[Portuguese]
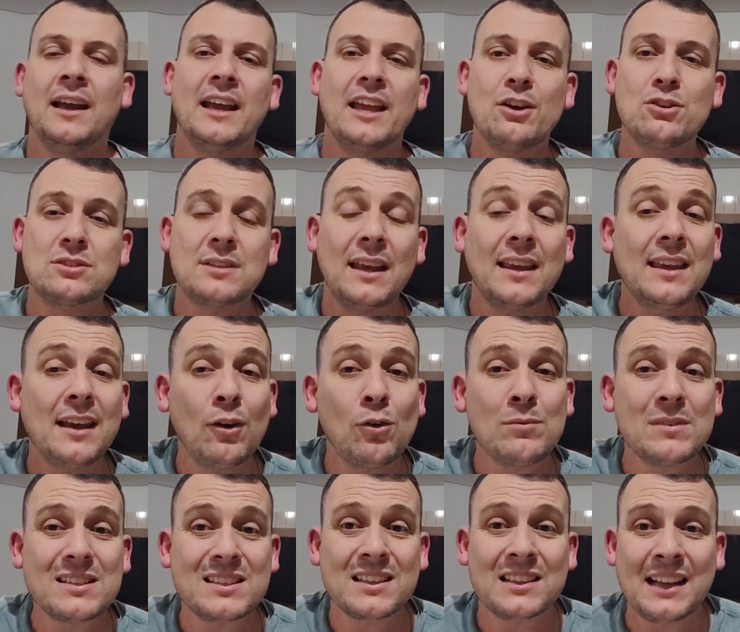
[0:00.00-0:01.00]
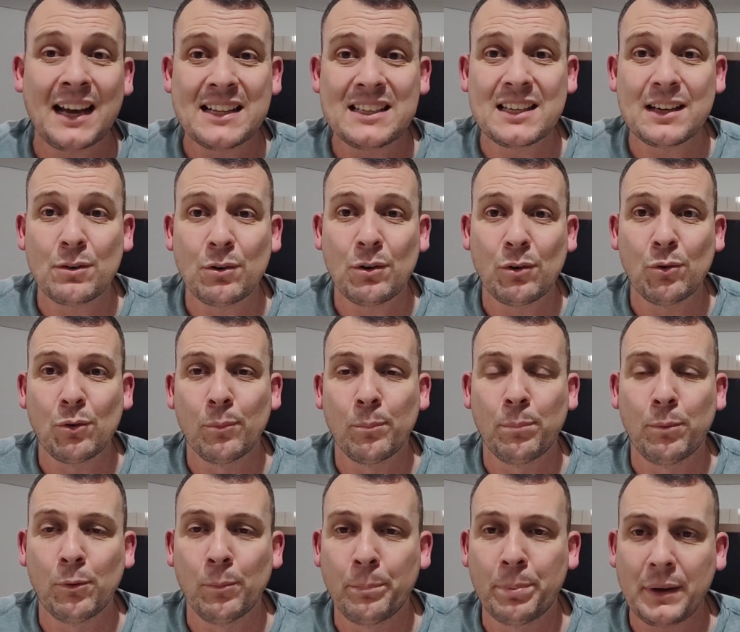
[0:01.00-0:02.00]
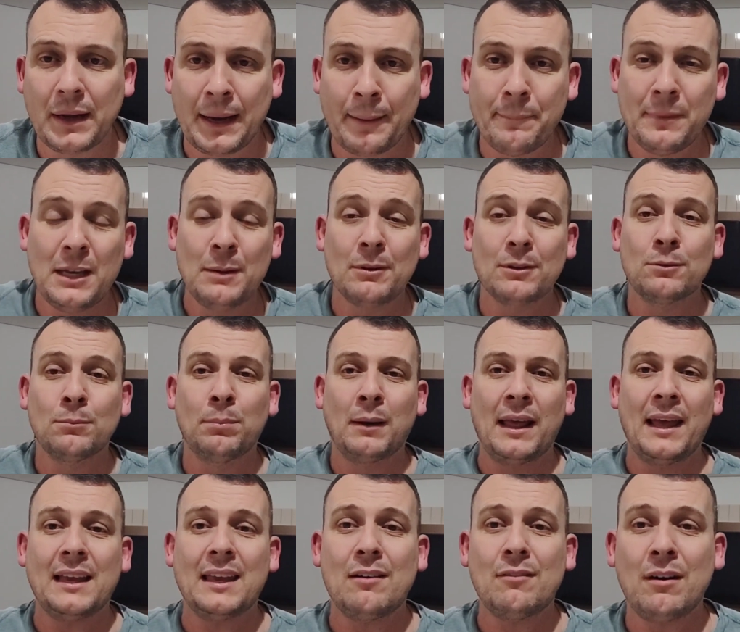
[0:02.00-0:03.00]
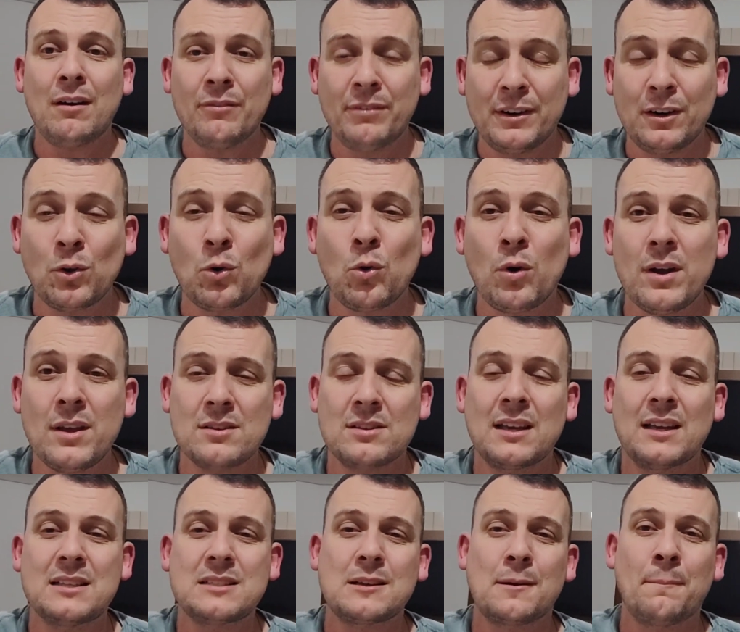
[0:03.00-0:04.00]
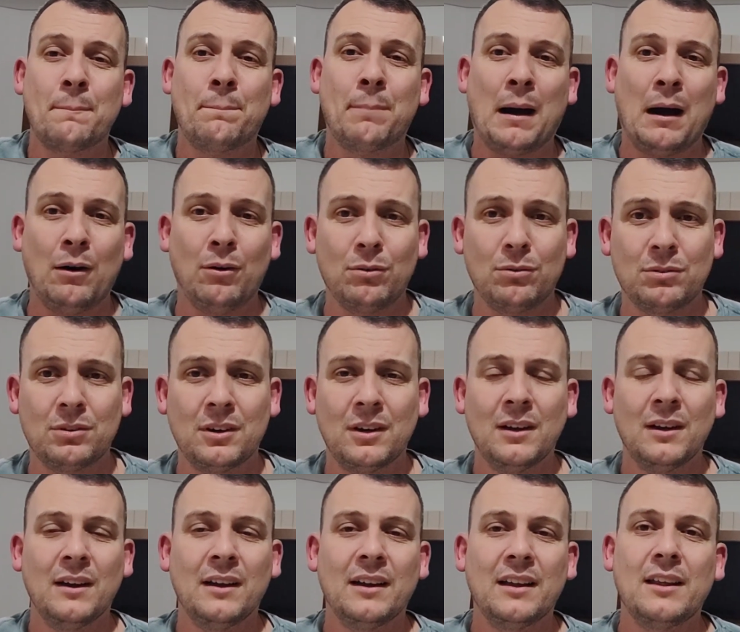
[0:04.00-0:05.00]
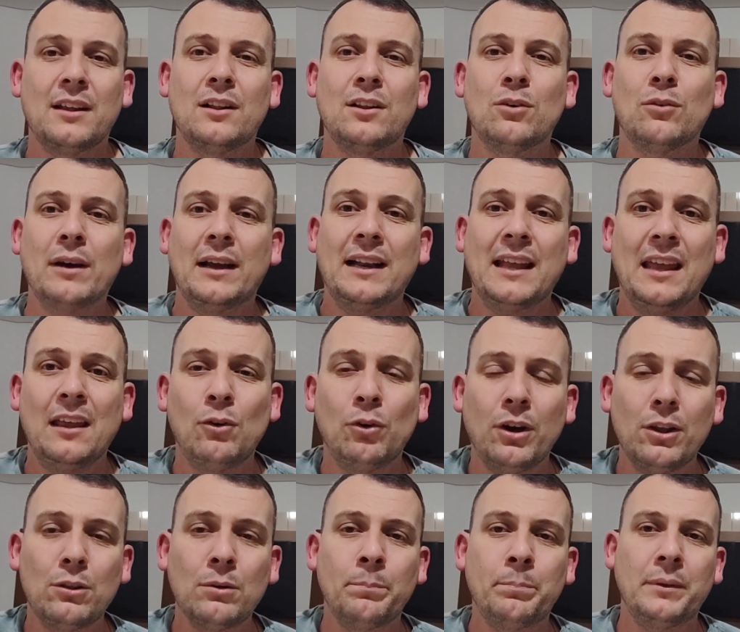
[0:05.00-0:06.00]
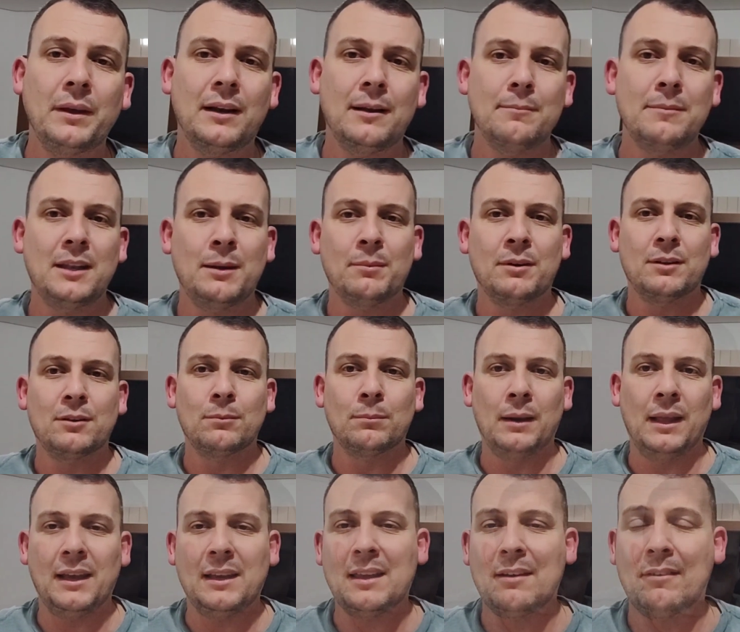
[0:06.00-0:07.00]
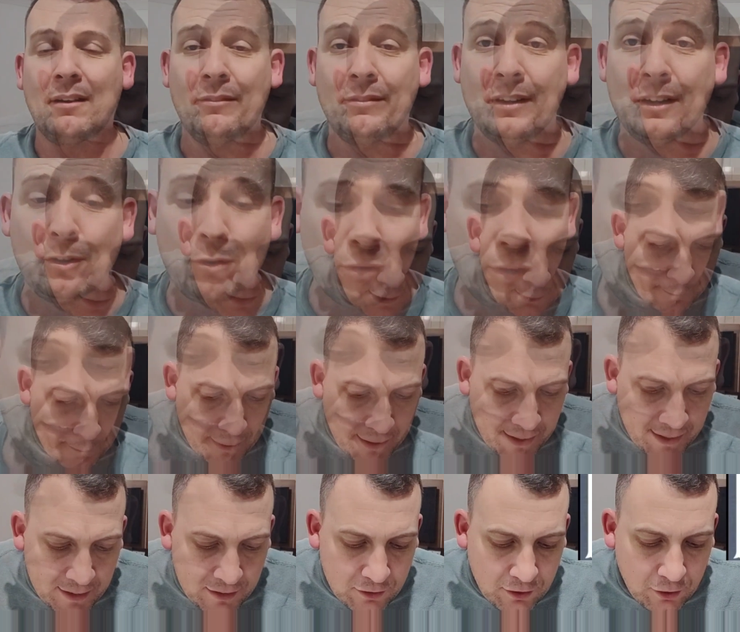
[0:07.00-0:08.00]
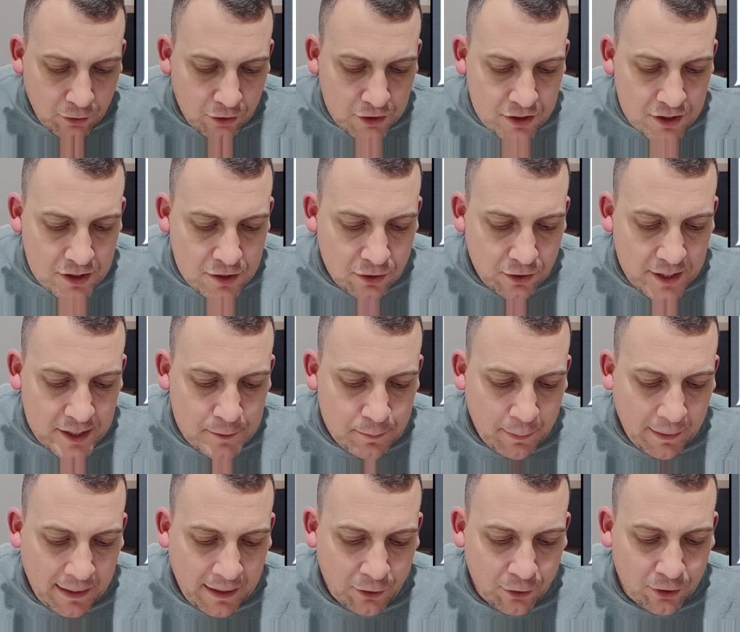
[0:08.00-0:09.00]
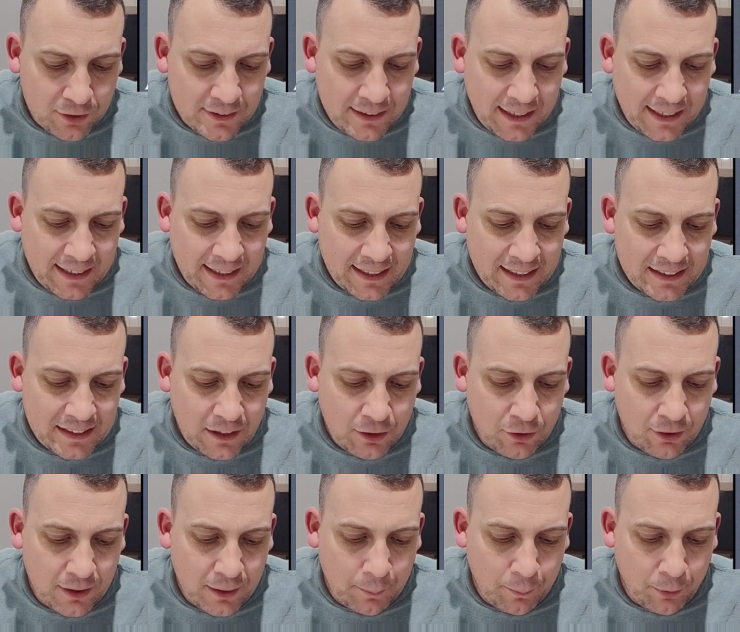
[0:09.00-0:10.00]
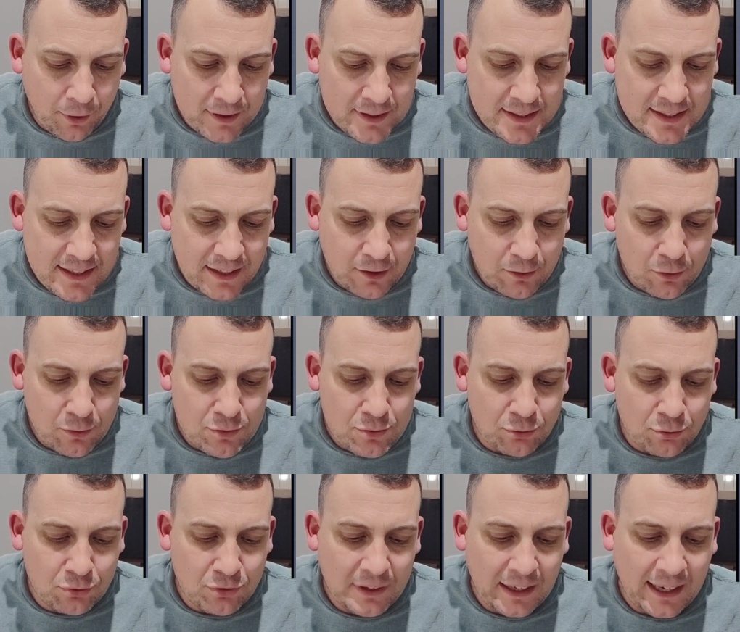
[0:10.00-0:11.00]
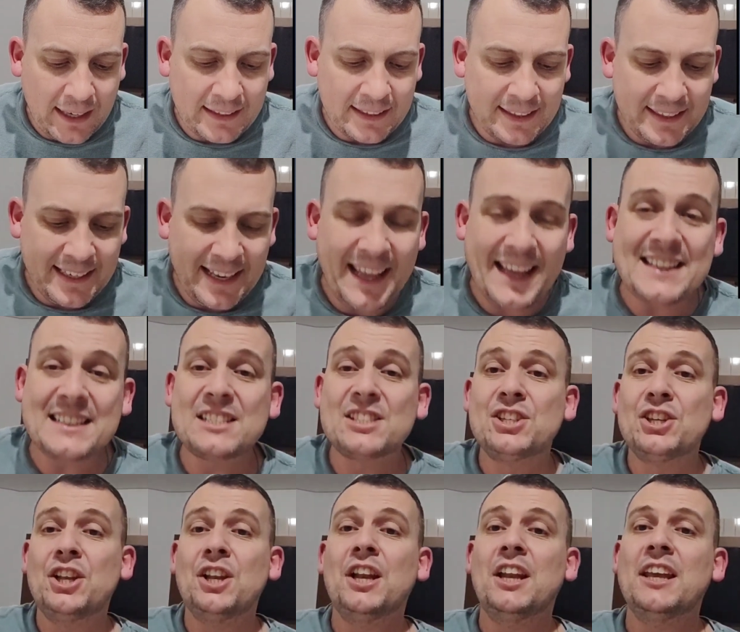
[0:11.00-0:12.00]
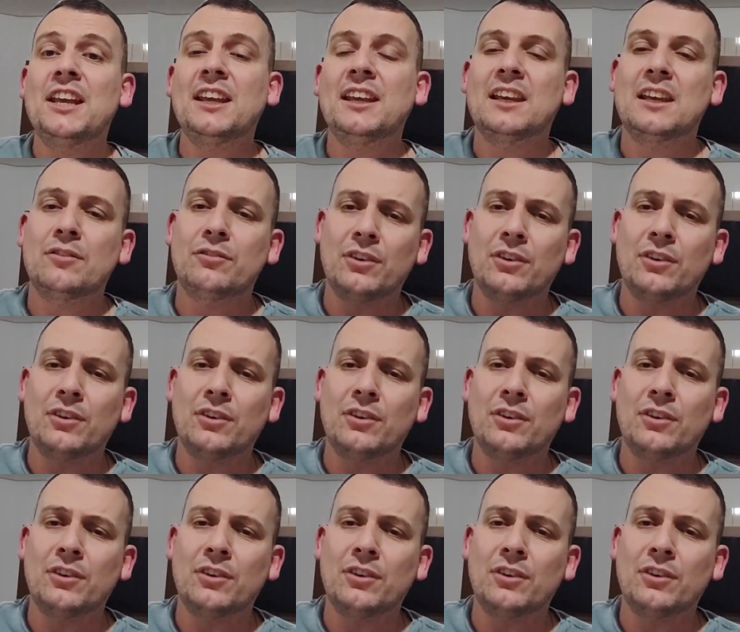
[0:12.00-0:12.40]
Eu sei que em algumas cidades é o, o, a mínima do Black é uma vergonha. Eu sei que São Paulo ele não é nem 8 pila a mínima do Black. É uma Funcionamento vergonha. e condições para rodar na categoria pode ser consultada neste link.